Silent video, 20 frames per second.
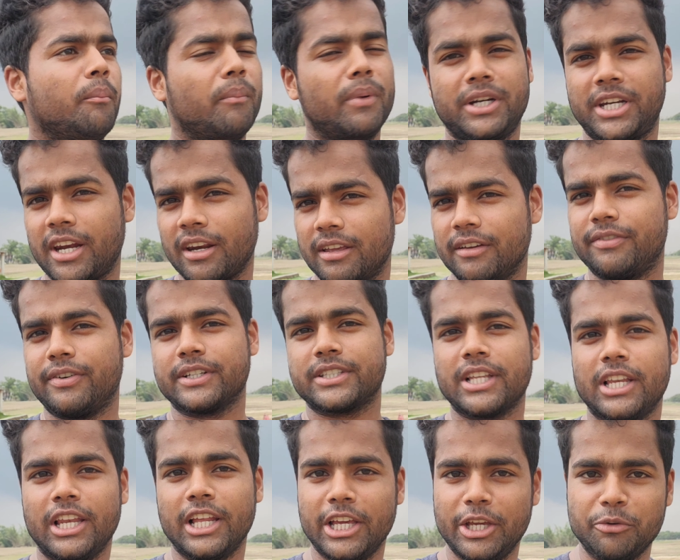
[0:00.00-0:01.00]
मटर की
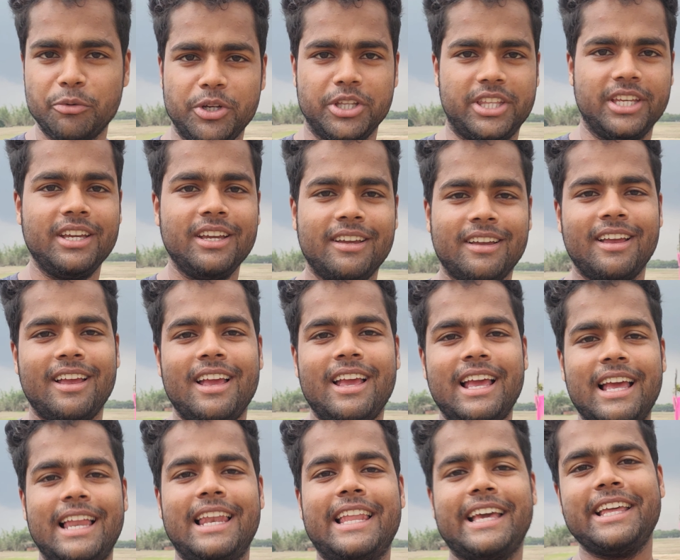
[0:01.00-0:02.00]
फसल लगी हुई थी
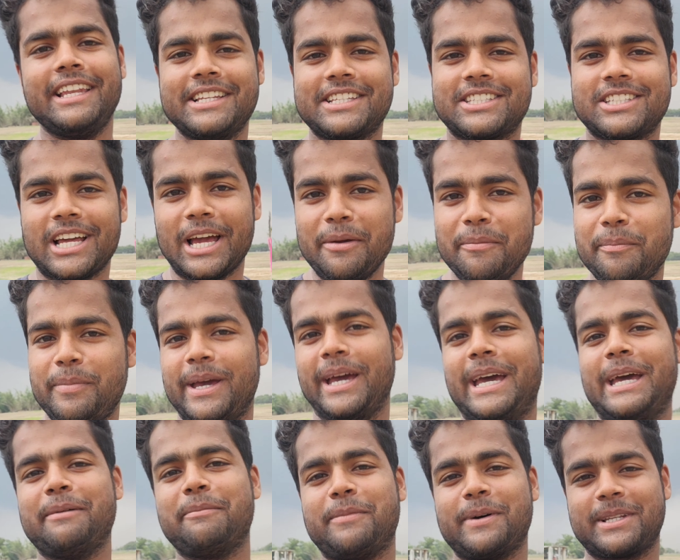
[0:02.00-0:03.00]
लेकिन इस टाइम पे
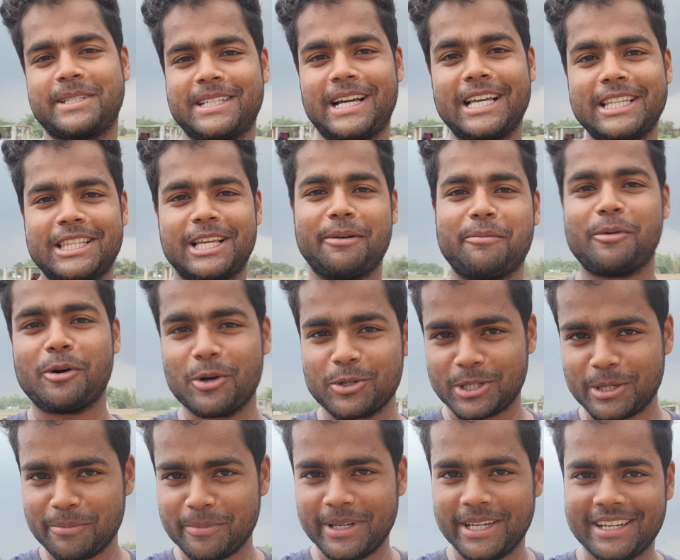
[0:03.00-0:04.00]
है बरसात का
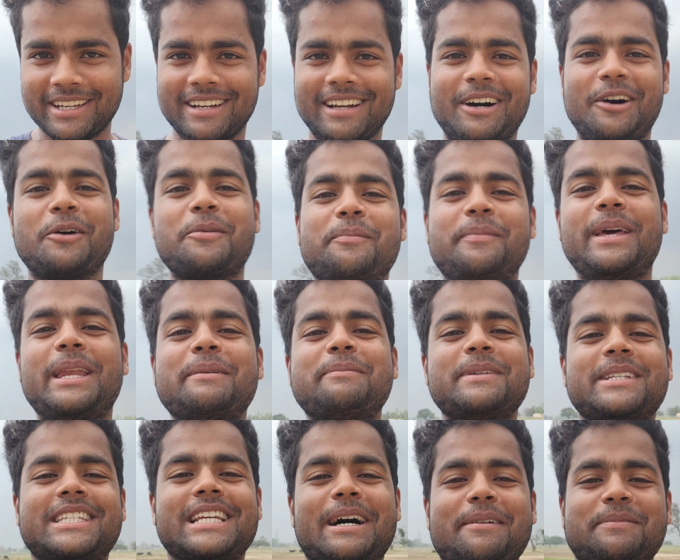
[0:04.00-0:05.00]
मौसम है और मेरे
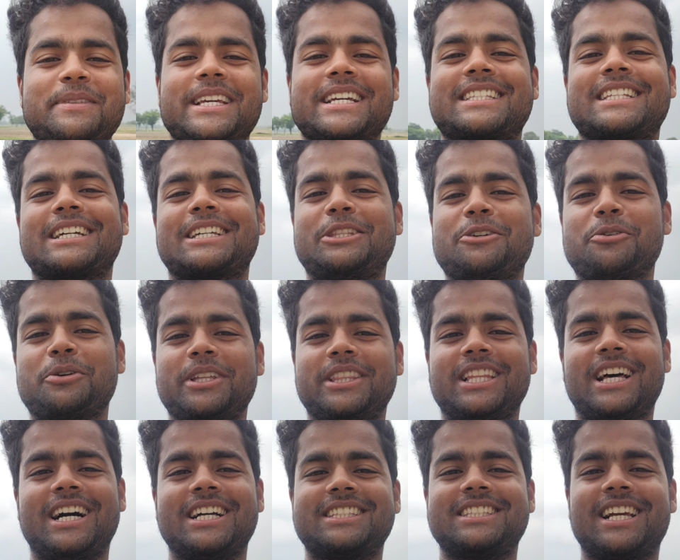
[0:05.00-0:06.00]
पीछे आप देख सकते हो
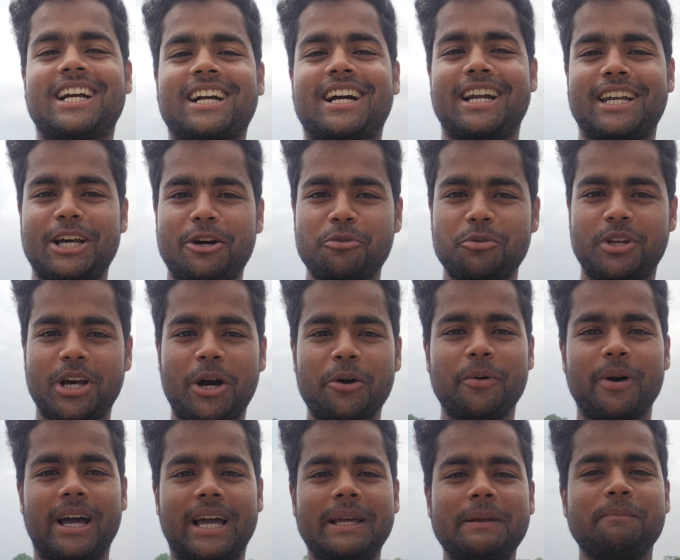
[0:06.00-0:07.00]
कितना अच्छा घाटा उठा
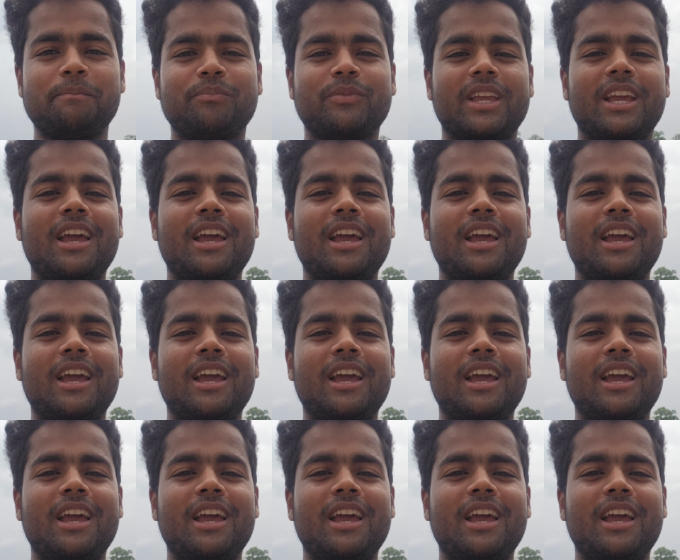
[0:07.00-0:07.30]
हुआ है